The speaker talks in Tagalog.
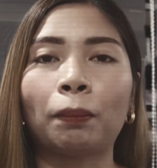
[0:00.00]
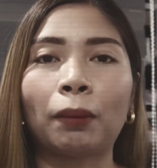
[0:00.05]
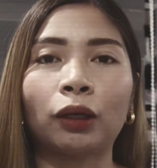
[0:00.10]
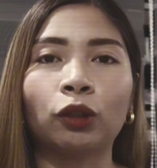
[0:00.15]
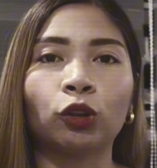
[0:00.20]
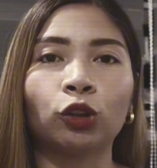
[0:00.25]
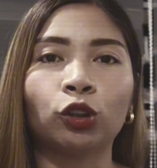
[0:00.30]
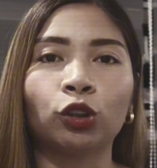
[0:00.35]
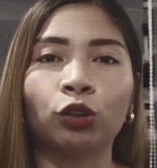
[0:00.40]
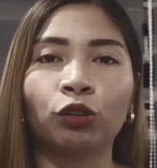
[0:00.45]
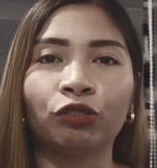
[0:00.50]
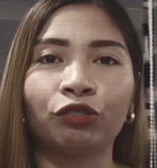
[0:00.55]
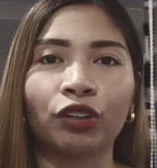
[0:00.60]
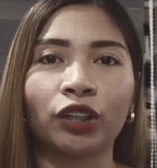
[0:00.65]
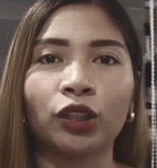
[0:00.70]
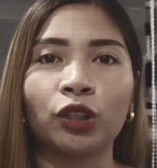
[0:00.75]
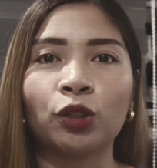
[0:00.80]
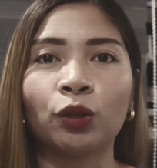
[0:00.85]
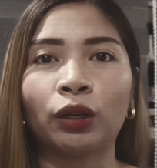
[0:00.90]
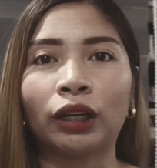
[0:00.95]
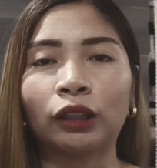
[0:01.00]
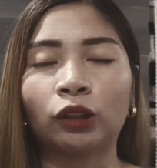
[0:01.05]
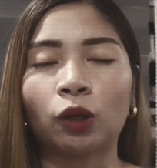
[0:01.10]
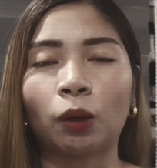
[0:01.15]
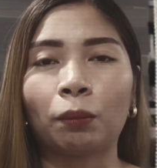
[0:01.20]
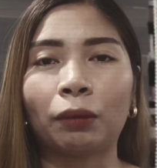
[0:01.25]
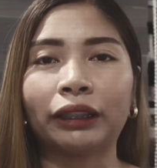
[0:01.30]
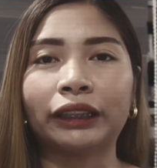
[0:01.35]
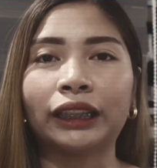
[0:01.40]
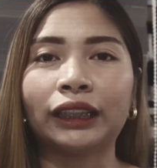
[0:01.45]
mapanood yung video na
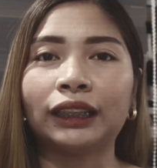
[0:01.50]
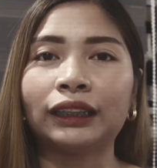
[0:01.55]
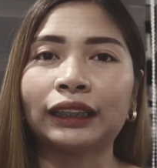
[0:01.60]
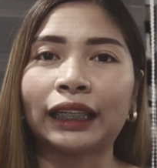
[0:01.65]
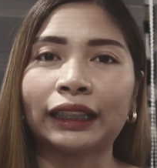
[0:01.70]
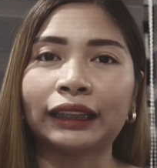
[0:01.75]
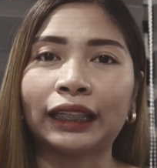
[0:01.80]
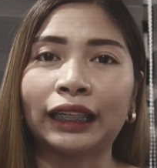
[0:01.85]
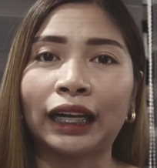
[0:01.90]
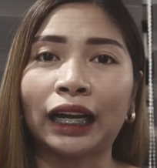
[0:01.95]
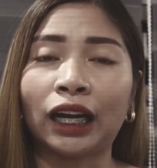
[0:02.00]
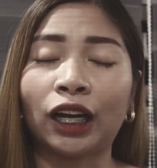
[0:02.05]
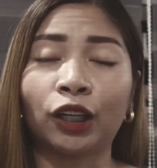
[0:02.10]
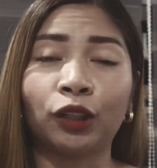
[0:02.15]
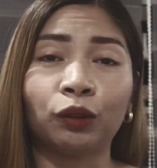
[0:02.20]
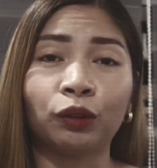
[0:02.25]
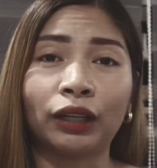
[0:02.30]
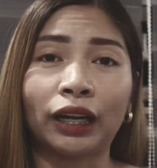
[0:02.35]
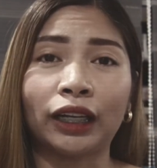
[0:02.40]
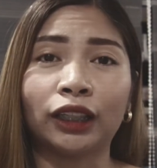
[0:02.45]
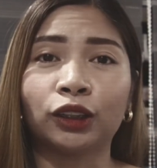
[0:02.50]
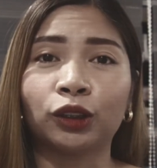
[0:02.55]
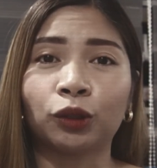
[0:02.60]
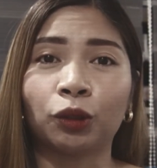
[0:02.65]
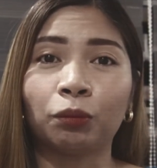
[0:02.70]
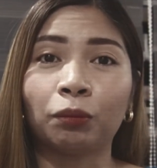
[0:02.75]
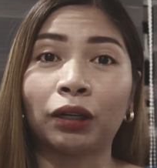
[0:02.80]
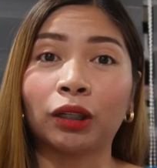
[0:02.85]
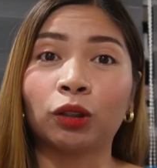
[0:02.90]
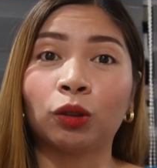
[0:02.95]
to, magde-decide na lang kayo guys
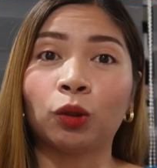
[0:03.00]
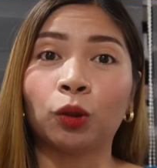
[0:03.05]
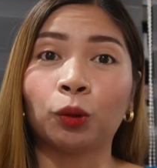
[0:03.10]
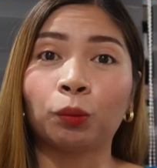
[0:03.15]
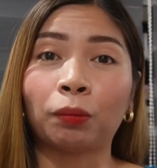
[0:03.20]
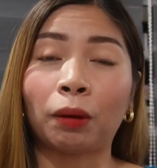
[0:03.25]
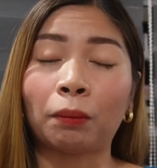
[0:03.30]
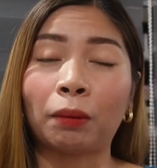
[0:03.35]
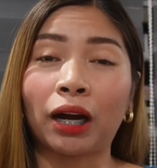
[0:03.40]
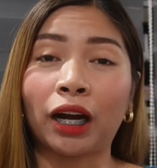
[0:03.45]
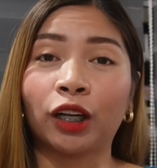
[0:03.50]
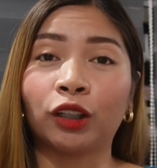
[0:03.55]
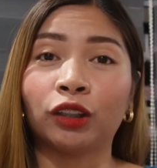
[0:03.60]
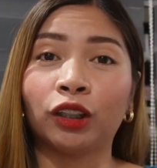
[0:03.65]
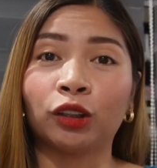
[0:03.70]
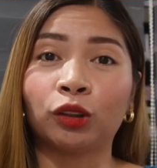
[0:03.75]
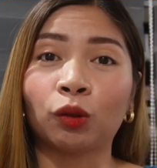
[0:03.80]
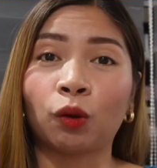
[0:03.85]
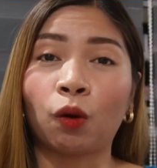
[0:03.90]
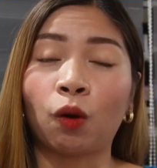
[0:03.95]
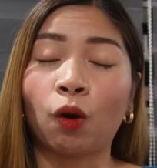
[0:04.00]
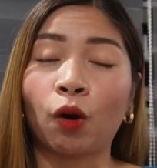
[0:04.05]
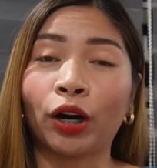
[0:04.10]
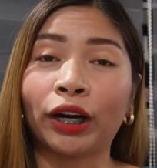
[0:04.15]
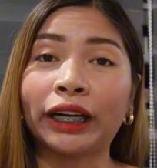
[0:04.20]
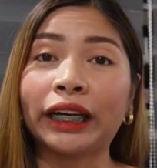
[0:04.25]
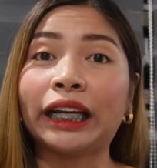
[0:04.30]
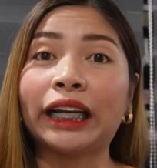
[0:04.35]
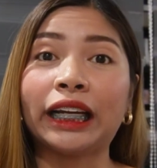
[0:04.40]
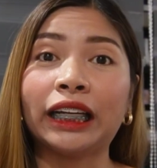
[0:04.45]
kung maglulot pa ba kayo dito
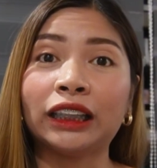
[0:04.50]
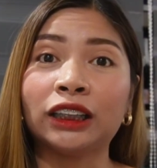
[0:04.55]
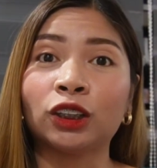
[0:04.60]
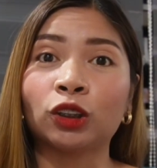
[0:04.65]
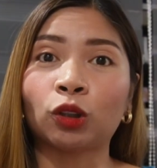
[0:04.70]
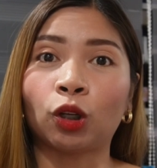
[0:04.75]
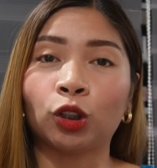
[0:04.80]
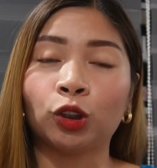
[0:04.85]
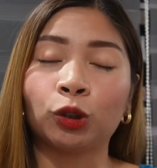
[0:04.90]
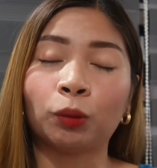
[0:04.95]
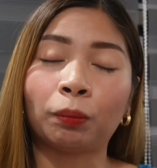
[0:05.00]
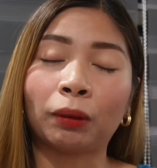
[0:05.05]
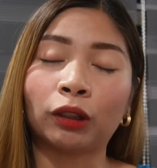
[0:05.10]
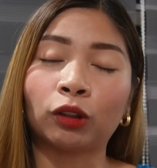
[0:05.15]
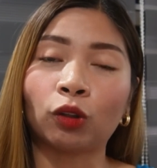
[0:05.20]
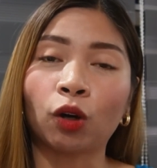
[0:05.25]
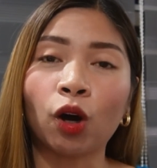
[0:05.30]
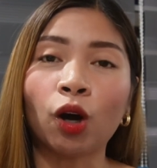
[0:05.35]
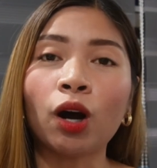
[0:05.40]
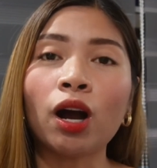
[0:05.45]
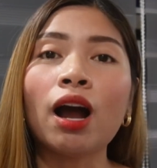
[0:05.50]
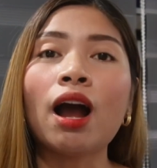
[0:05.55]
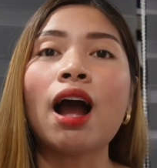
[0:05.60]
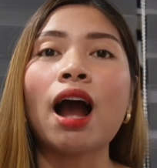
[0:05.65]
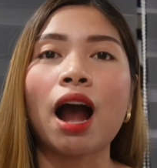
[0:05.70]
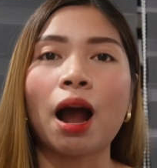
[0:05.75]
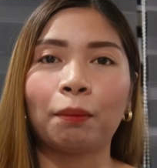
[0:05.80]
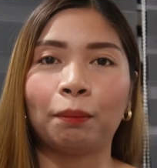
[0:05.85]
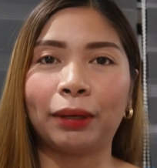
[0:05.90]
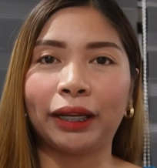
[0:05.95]
or i-install nyo pa tong
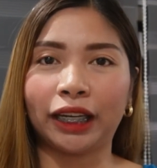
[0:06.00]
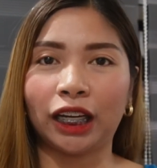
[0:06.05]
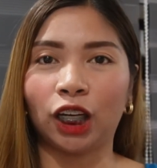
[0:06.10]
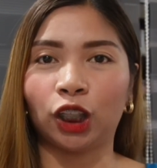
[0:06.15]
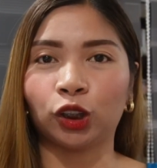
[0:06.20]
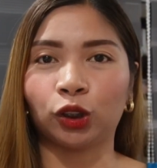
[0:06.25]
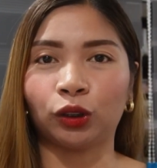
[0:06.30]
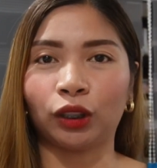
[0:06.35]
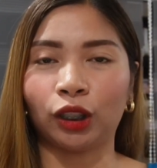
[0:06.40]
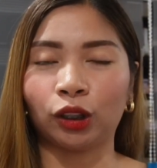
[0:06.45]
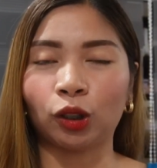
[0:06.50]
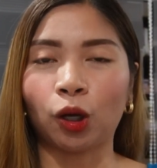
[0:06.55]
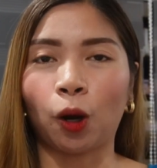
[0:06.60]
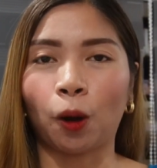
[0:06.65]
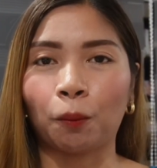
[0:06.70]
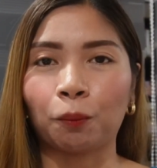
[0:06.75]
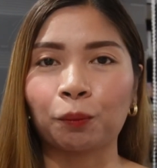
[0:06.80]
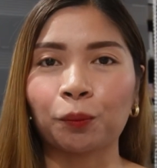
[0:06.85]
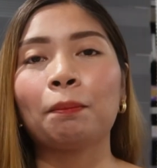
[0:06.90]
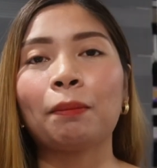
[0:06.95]
application na to.